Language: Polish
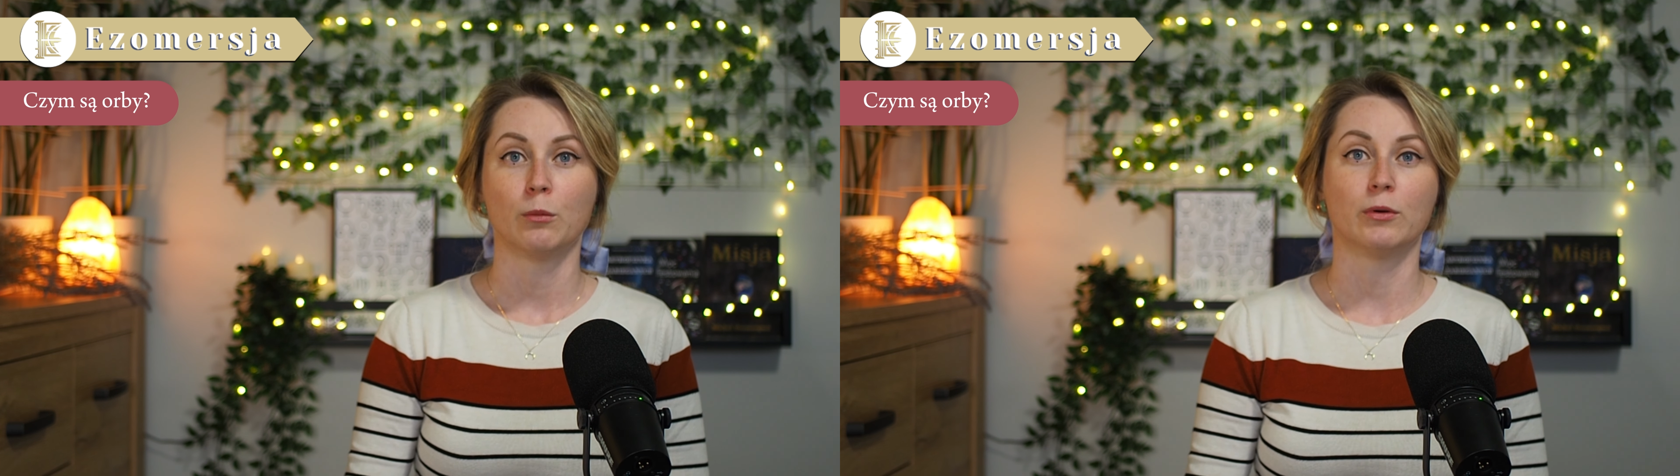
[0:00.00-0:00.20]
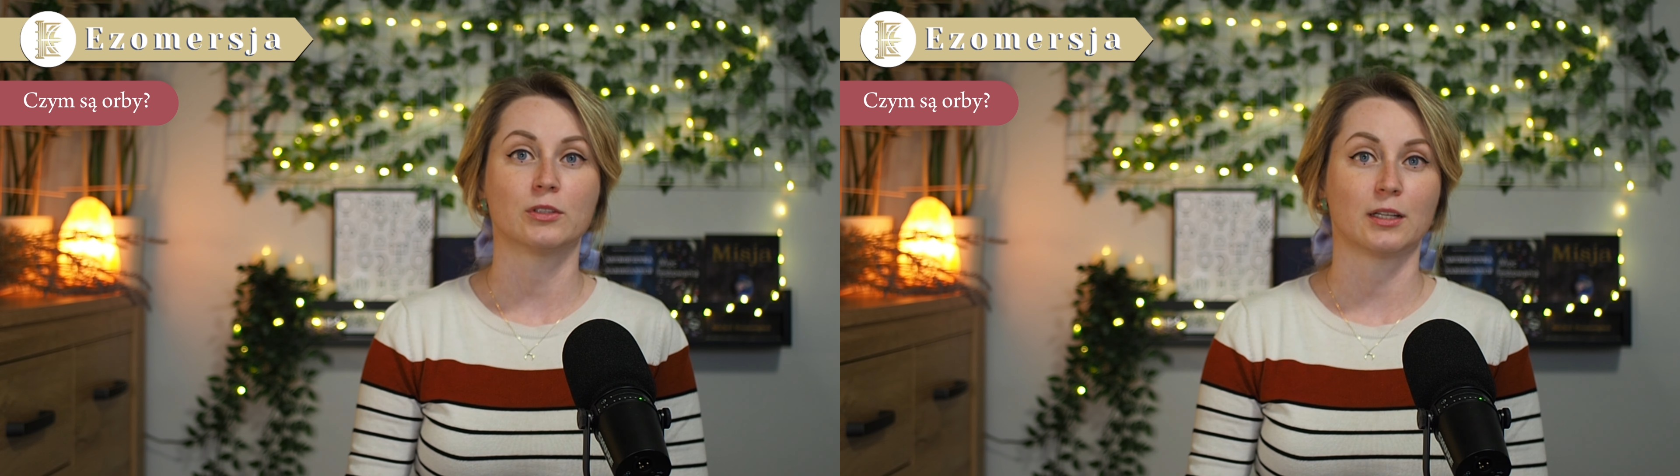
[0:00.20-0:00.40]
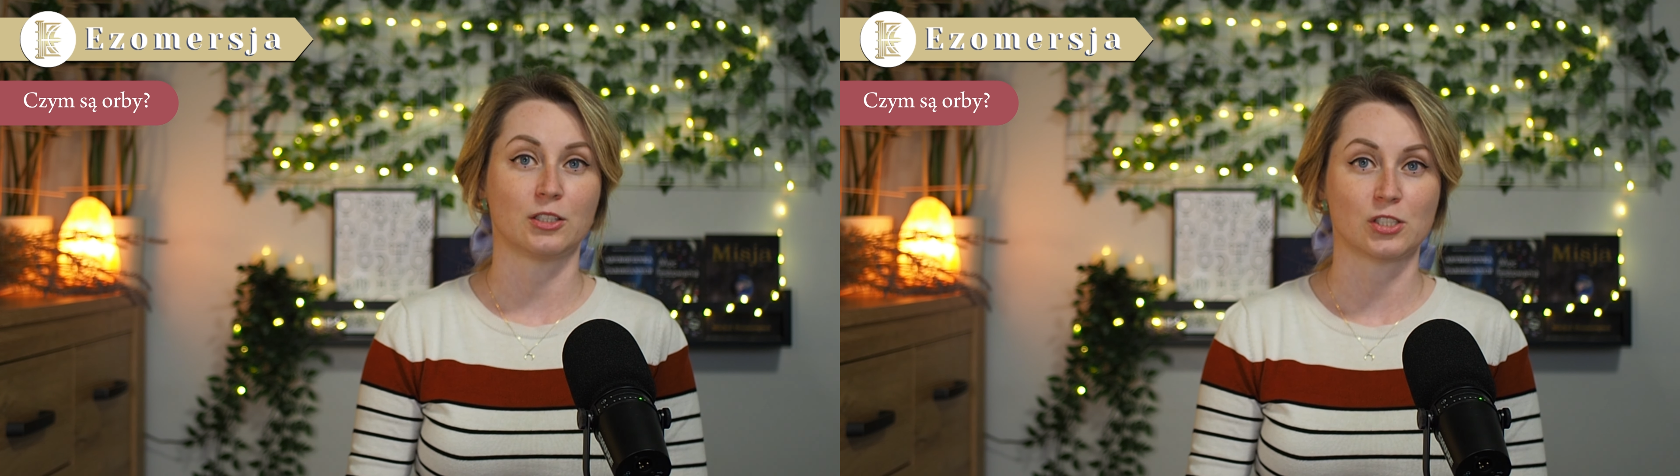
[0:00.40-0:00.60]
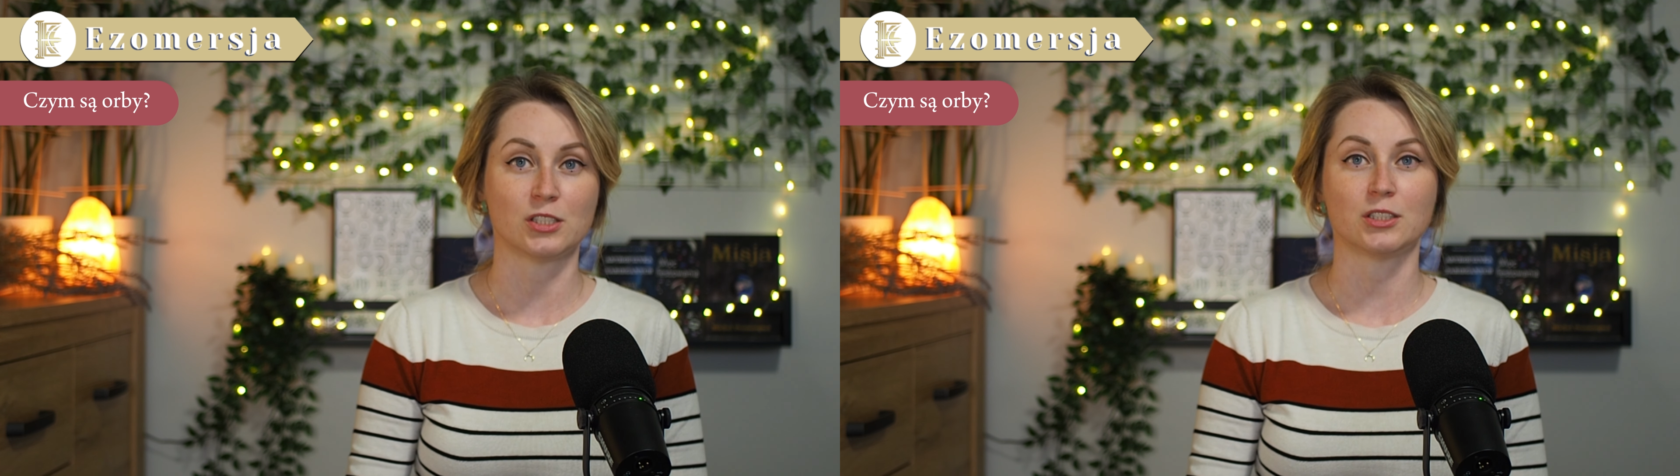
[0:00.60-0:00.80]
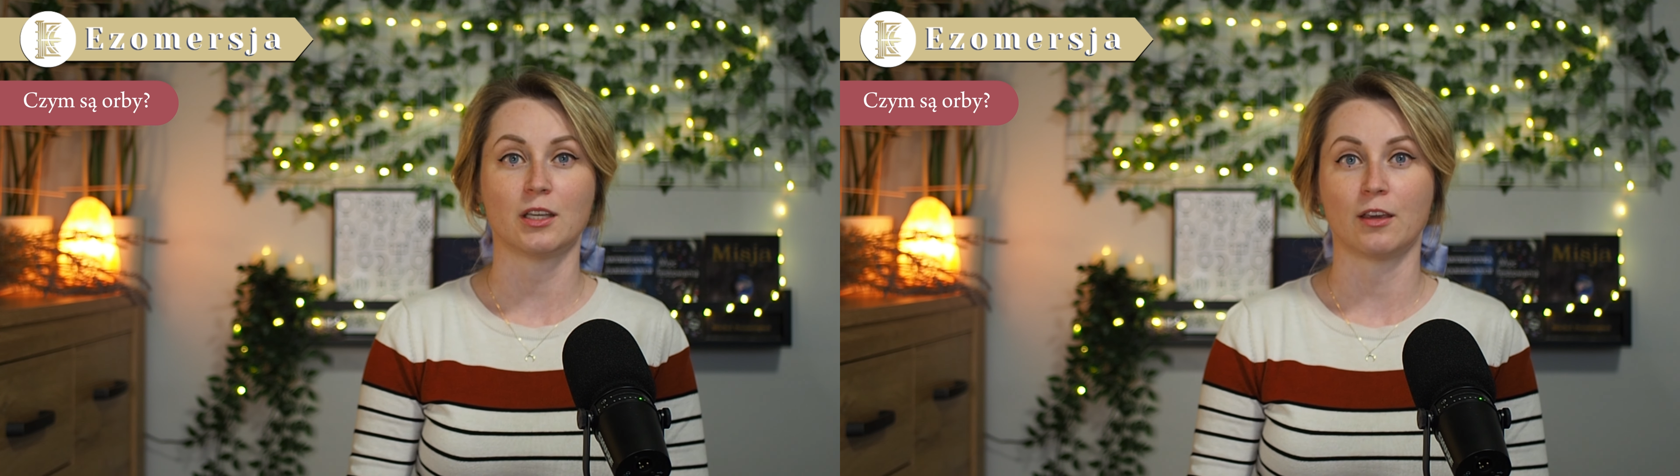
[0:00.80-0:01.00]
bo
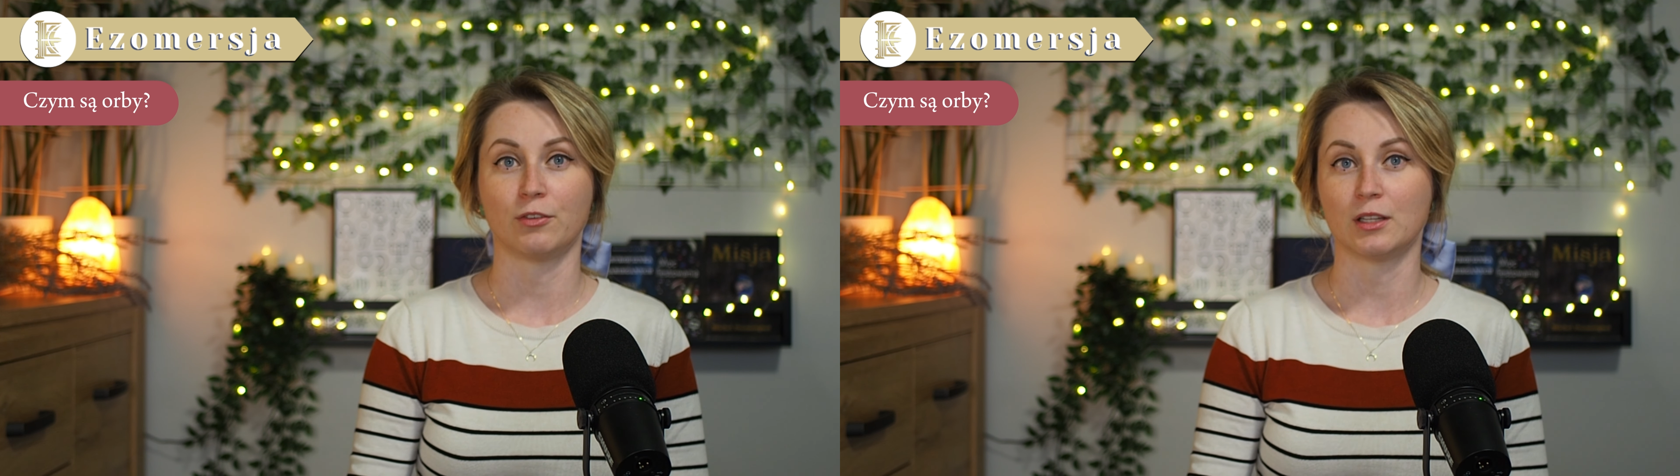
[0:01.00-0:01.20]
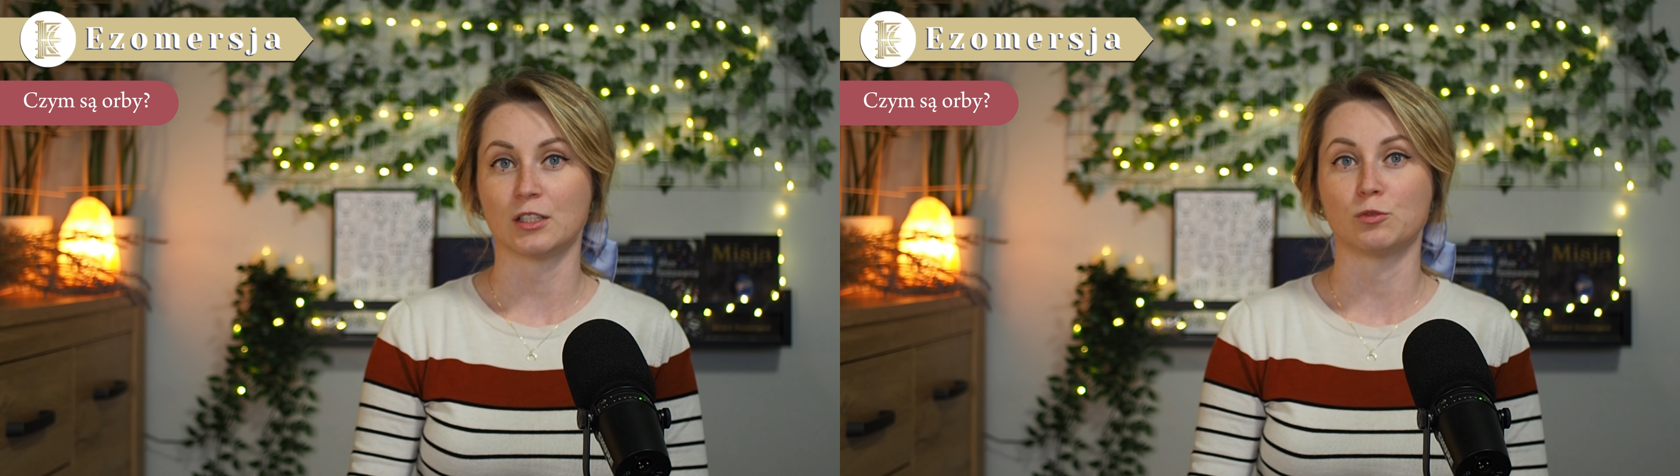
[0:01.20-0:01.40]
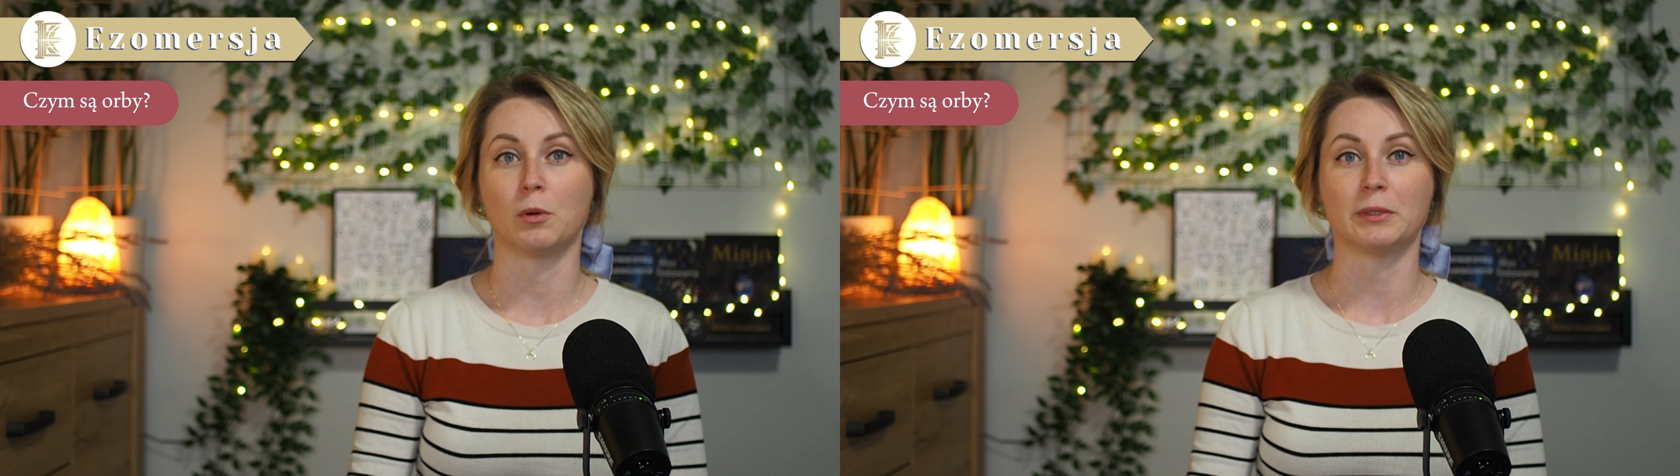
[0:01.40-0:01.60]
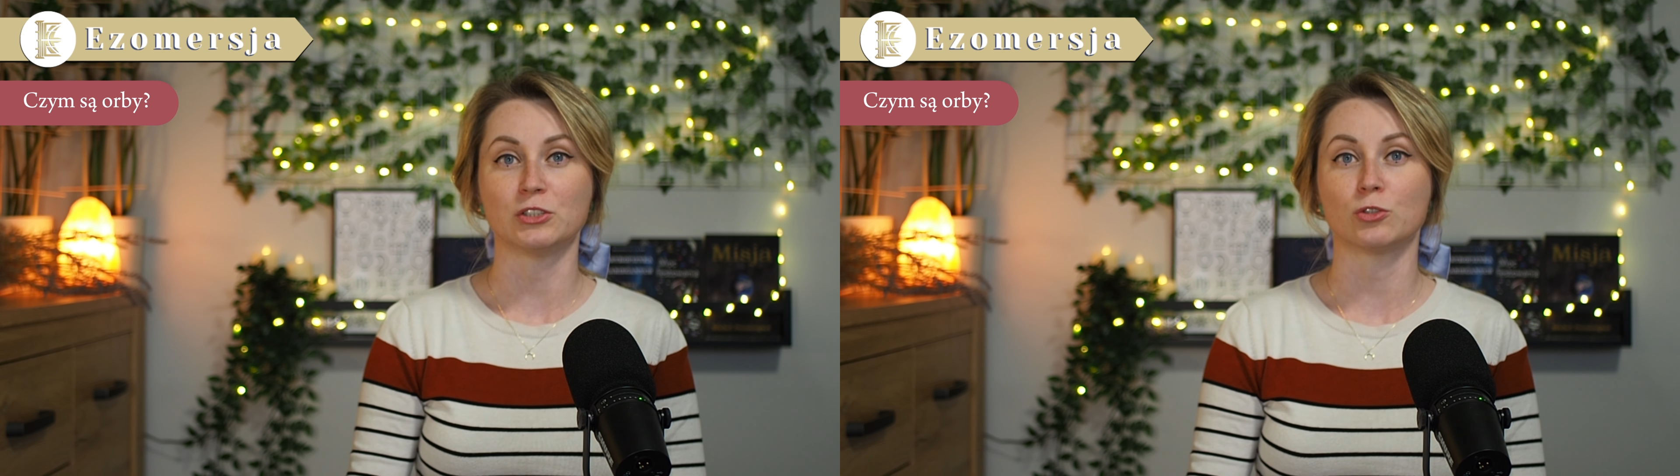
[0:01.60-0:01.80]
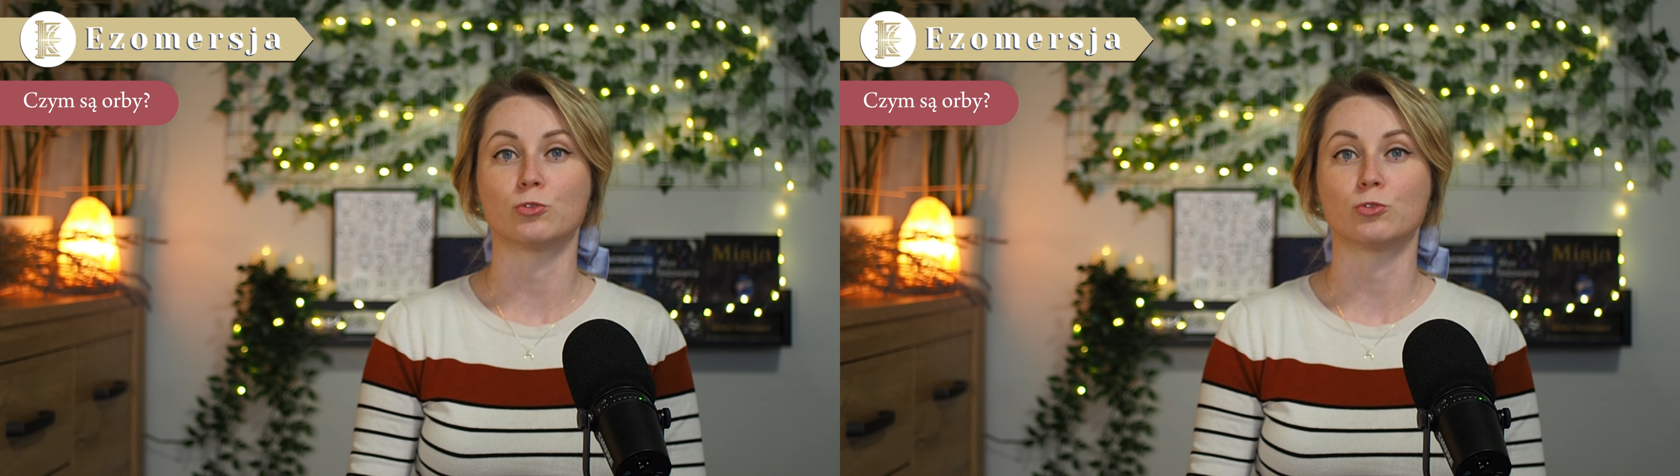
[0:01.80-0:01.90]
najczęściej je widać w momencie